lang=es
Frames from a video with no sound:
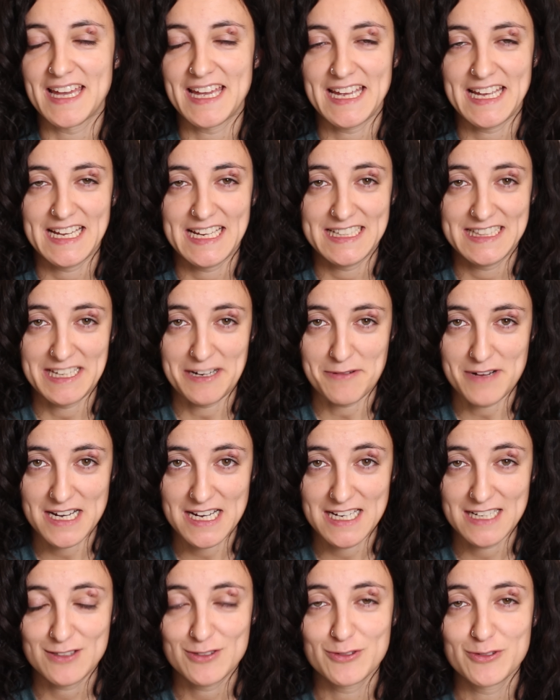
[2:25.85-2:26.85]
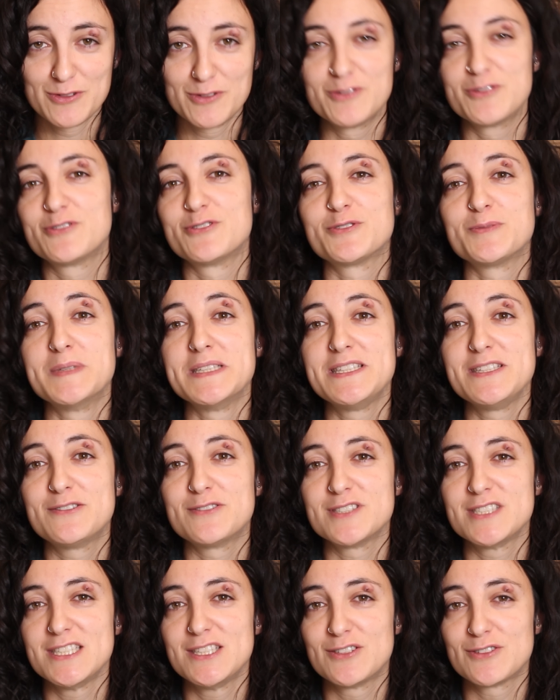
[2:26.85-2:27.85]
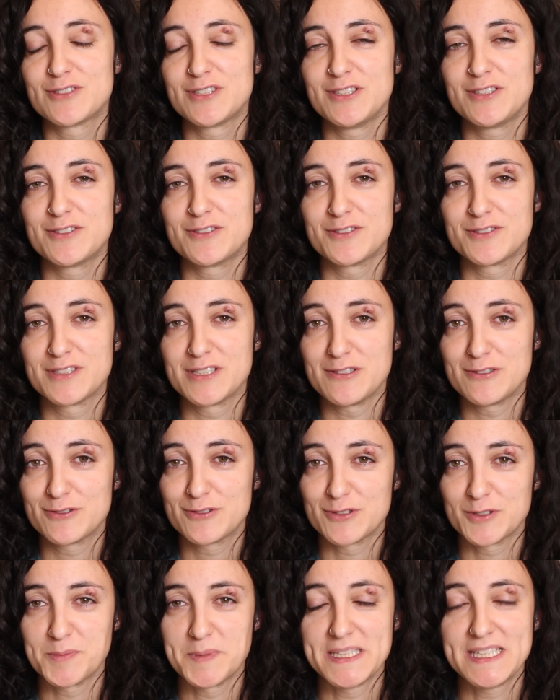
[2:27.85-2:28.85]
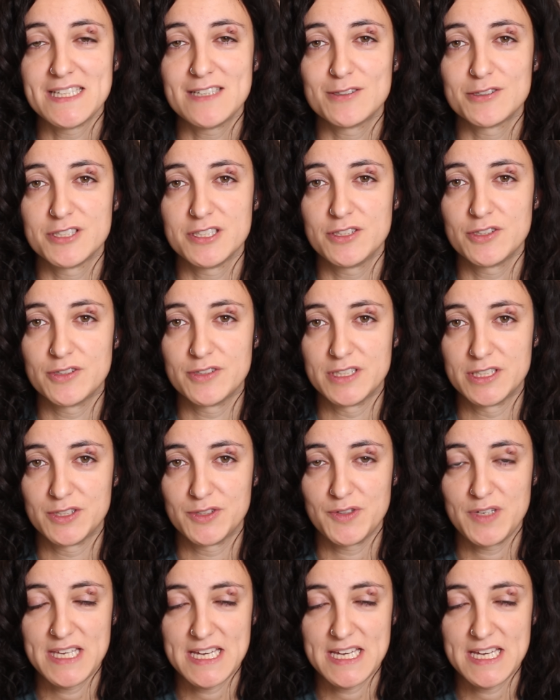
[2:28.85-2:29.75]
eh, trabaja con cosméticos y tóxicos de los cosméticos y todo esto.